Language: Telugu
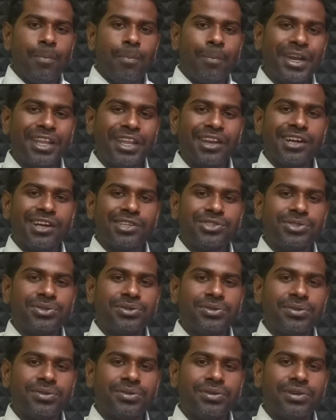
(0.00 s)
పనిరాజు
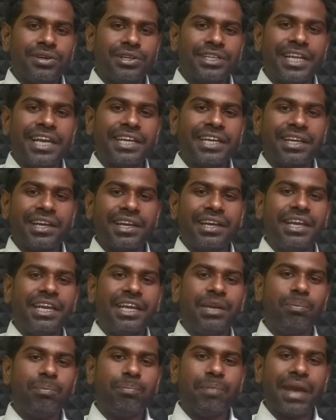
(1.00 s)
టెక్
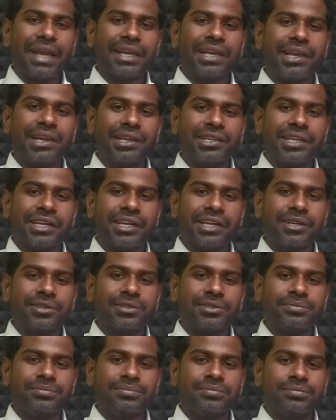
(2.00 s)
ఇన్ బ్యాంకింగ్
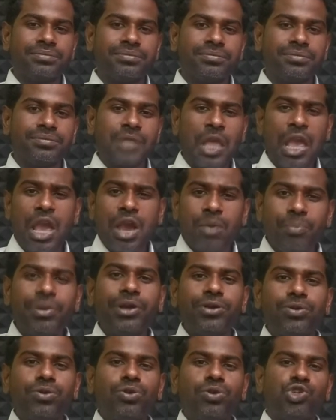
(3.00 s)
ఛానల్కు
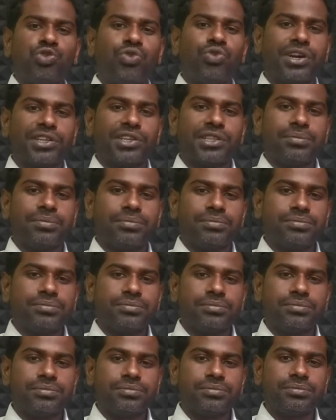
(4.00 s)
మీకు స్వాగతం
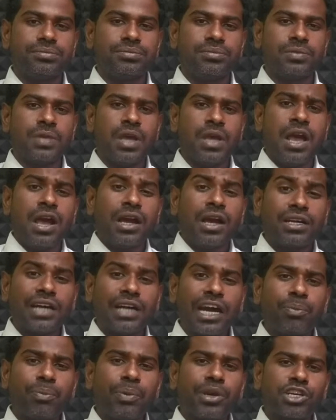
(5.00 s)

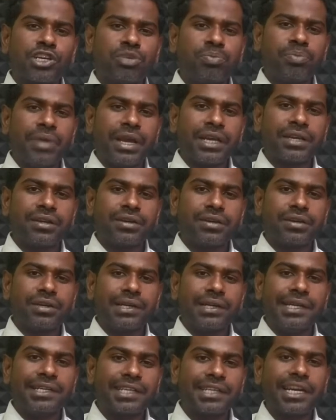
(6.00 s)
కార్పొరేషన్ బ్యాంక్
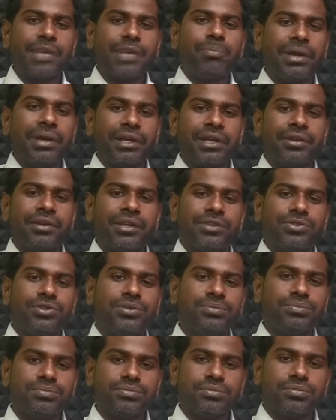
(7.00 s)
ఇంటర్నెట్ బ్యాంకింగ్ నందు
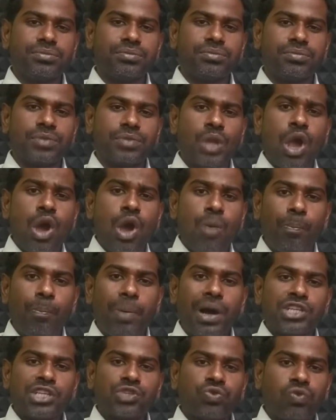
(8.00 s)

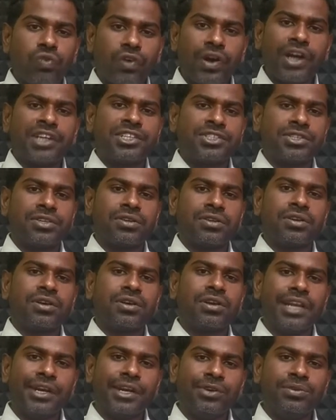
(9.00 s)

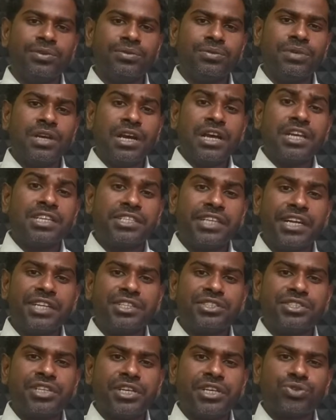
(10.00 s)
పాస్వర్డ్స్లను సెట్
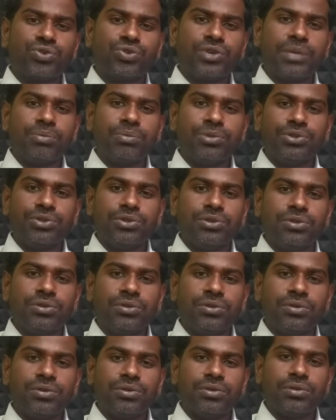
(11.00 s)
చేసుకునే ముందు
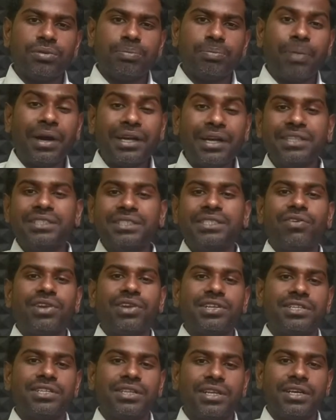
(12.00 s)

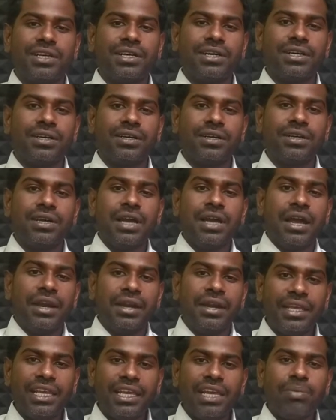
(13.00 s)
పాటించవలసిన
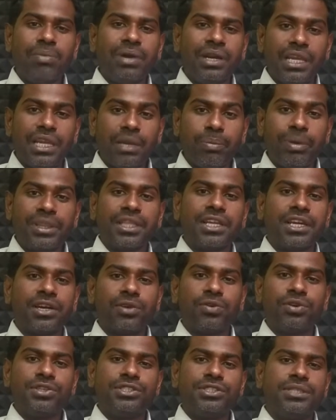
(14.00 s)
నియమ నిబంధనల
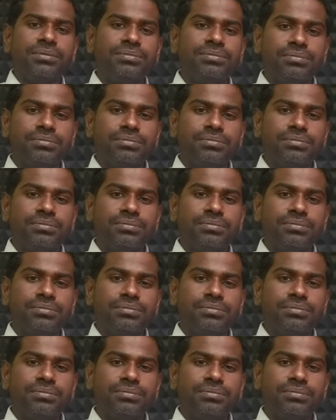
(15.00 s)
గురించి